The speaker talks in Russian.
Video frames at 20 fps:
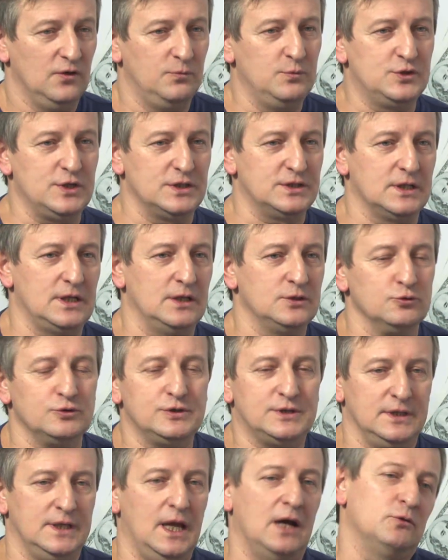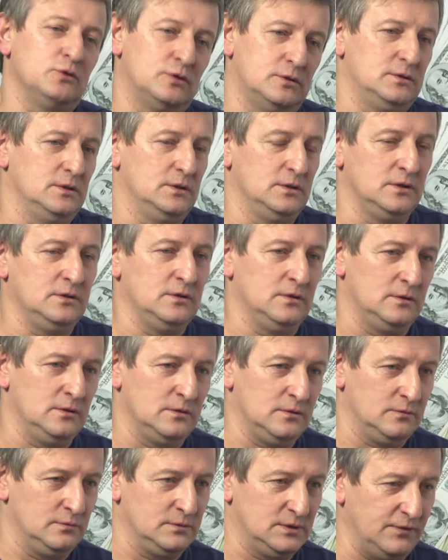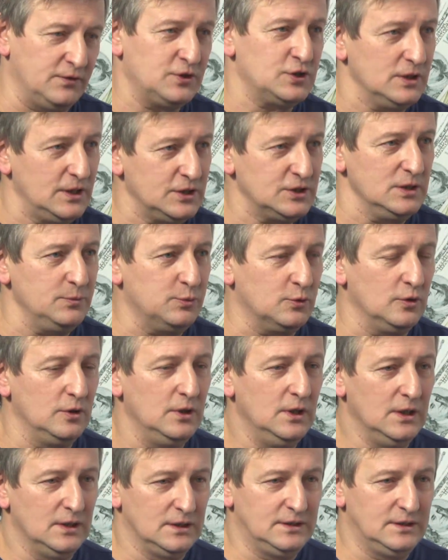бюджет сказал, слушайте, я вот э, совершил ошибку,